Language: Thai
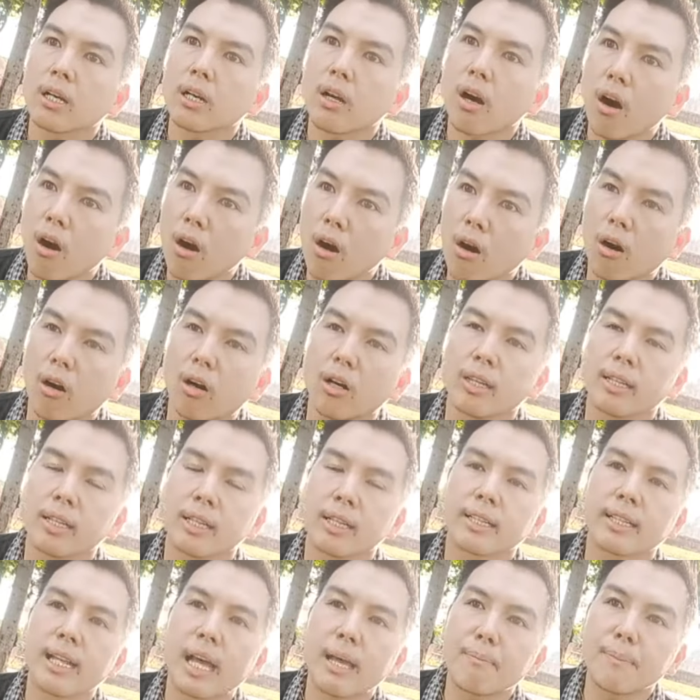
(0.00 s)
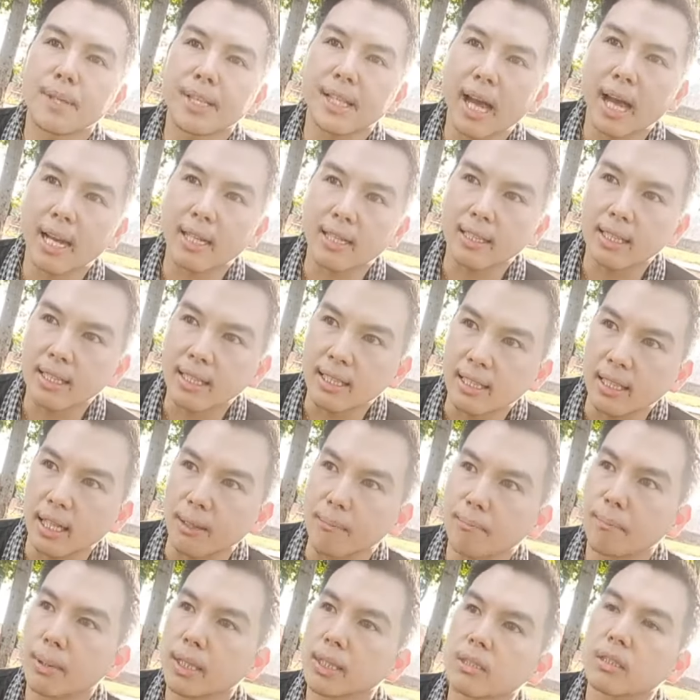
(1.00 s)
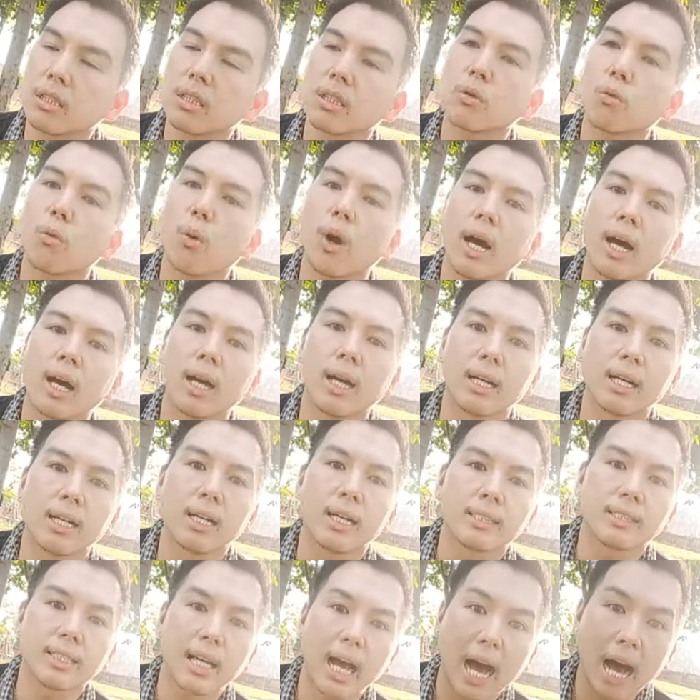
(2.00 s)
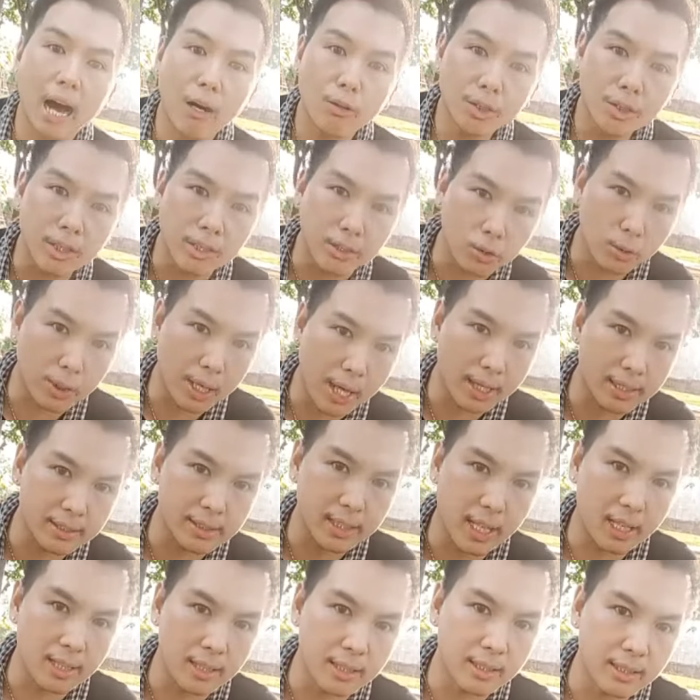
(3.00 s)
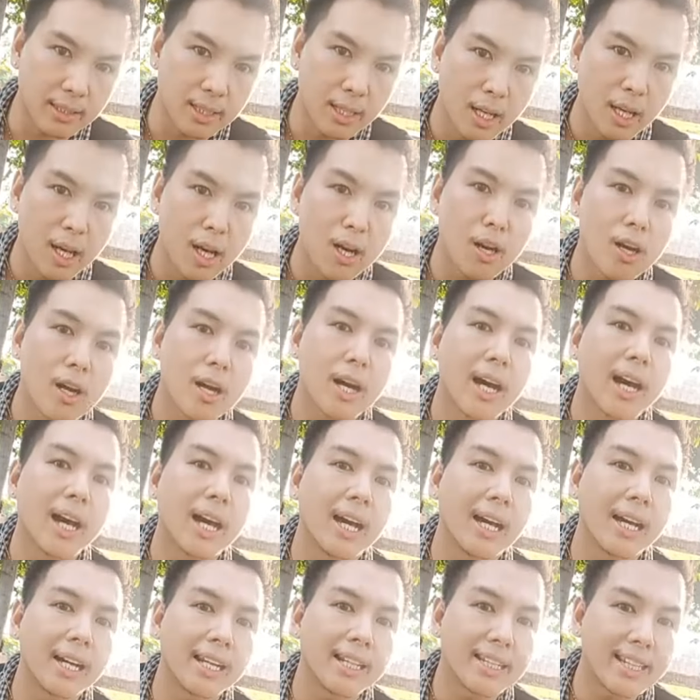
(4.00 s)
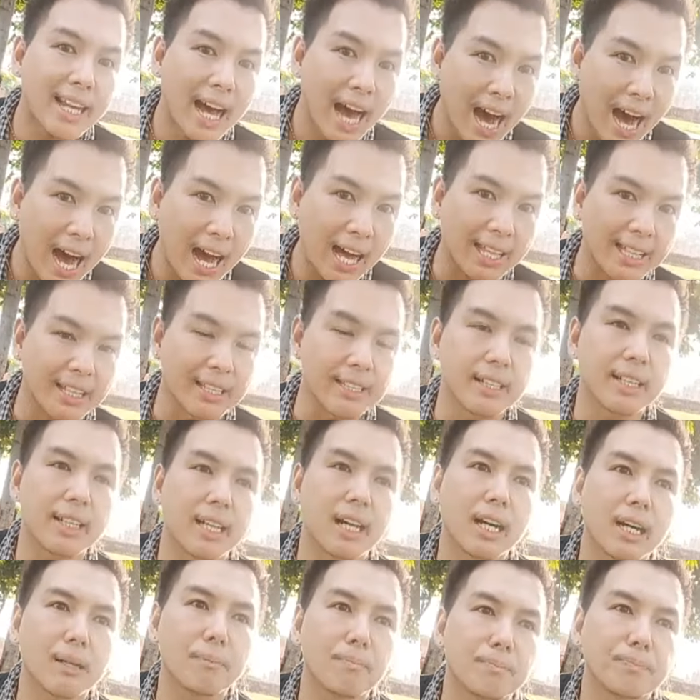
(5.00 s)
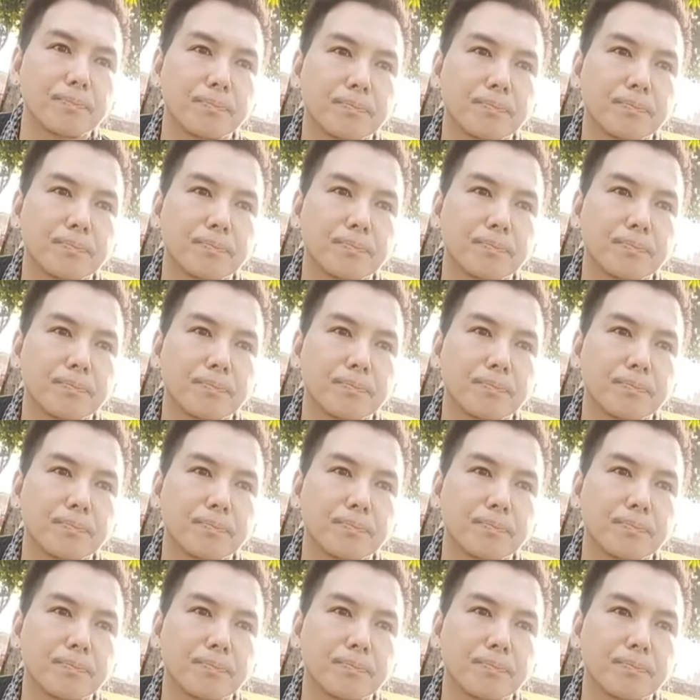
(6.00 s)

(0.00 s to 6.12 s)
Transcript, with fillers: ก็ได้มีการเขียนบันทึกว่าเท้าศรีสุดาจันทร์ได้นะครับ